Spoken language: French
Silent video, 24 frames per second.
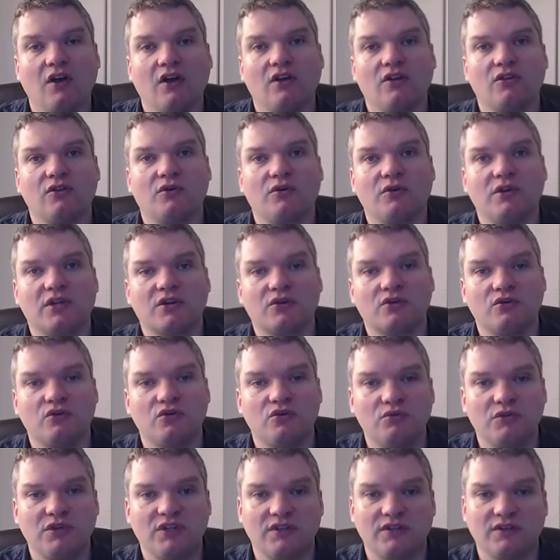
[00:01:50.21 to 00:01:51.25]
dans
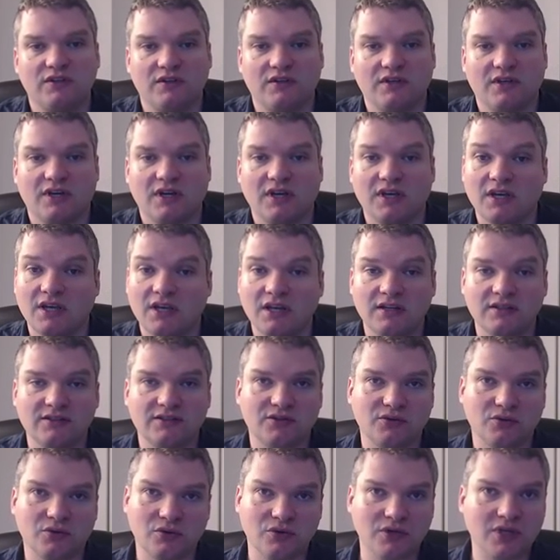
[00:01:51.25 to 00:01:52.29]
l'économie réelle
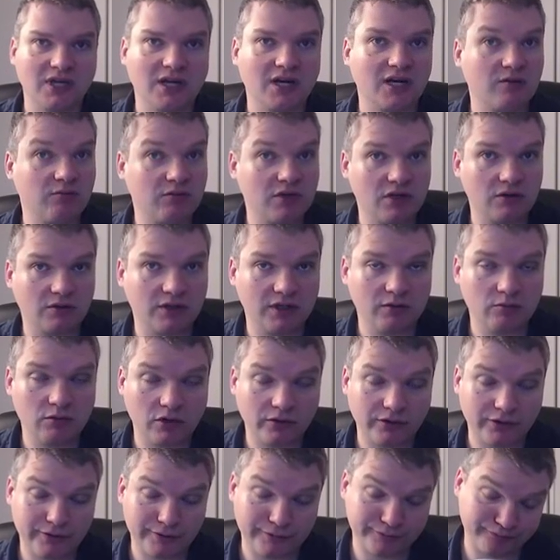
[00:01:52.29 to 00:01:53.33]
si on regarde les bilans des
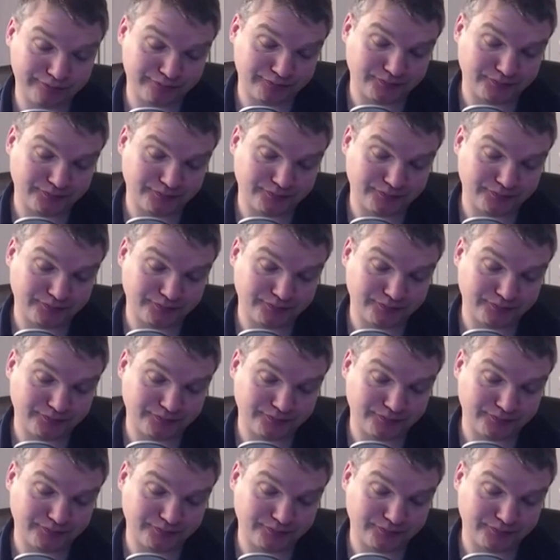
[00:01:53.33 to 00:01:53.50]
banques.